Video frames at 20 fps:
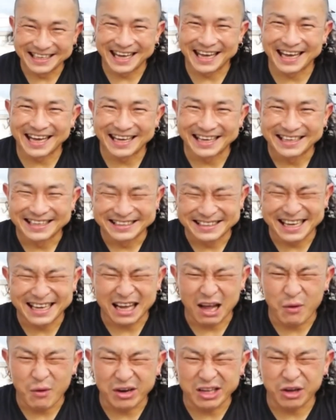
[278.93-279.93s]
ねえ、なん
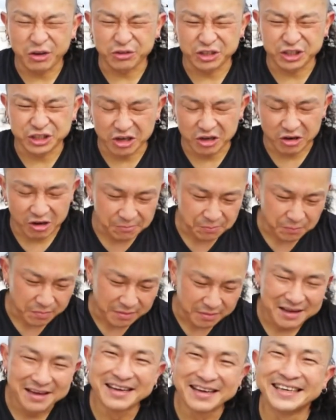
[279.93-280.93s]
か悪いことしよう。
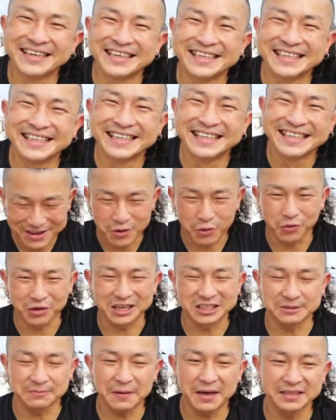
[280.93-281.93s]
お
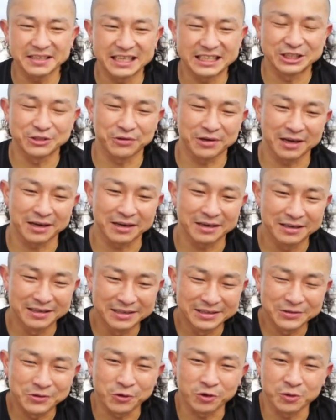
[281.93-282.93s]
菓子パーティーしようか。
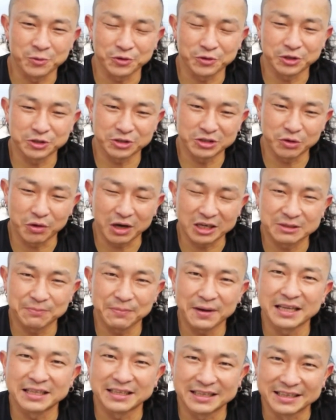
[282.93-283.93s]
子供と一緒にお菓子
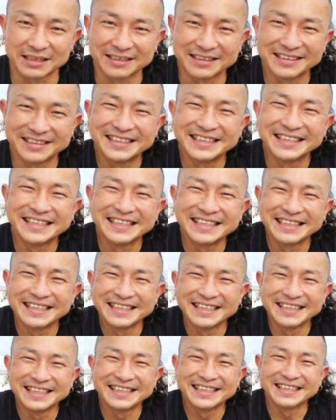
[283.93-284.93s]
パーティー。
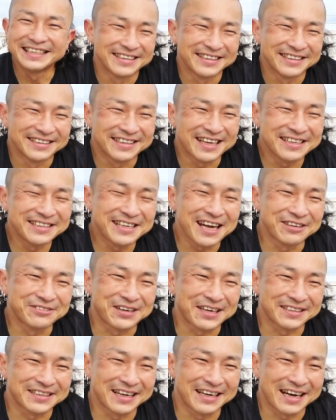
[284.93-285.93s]
何がある
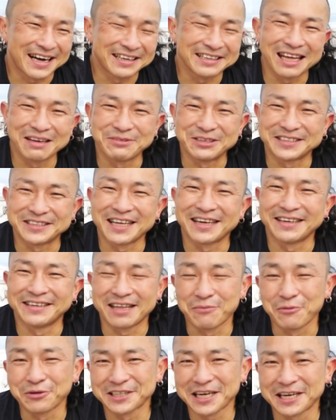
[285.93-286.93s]
かな花火したり、
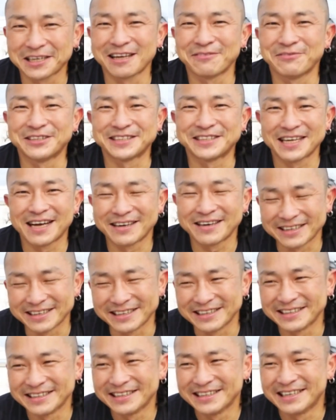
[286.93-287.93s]
手持ち花火した
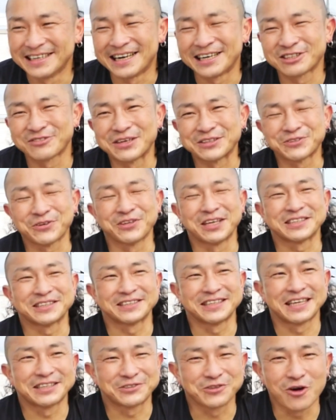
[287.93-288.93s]
り、あとはそうです
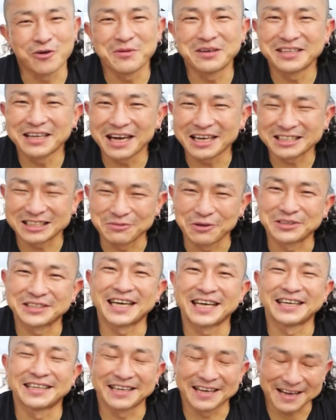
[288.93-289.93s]
ね、そうめん流しもし
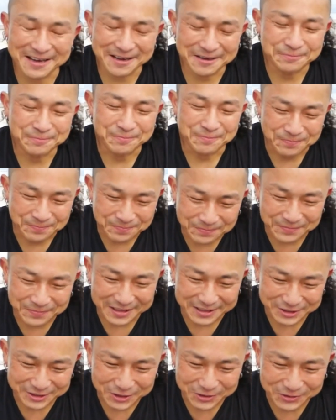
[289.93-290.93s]
たいな。う
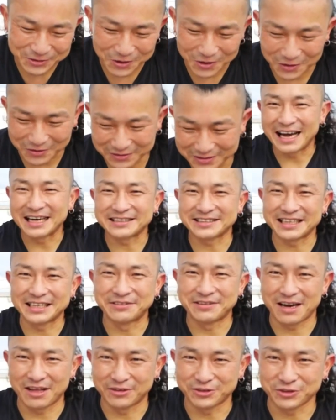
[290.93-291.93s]
ん、ちょっと8000
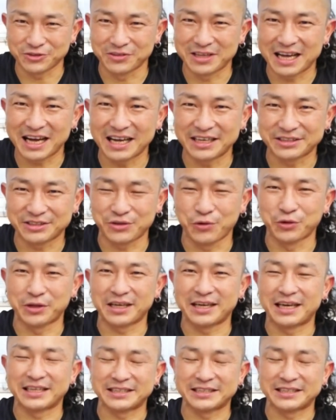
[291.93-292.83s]
ぐらいのちょっと長いやつ買うてから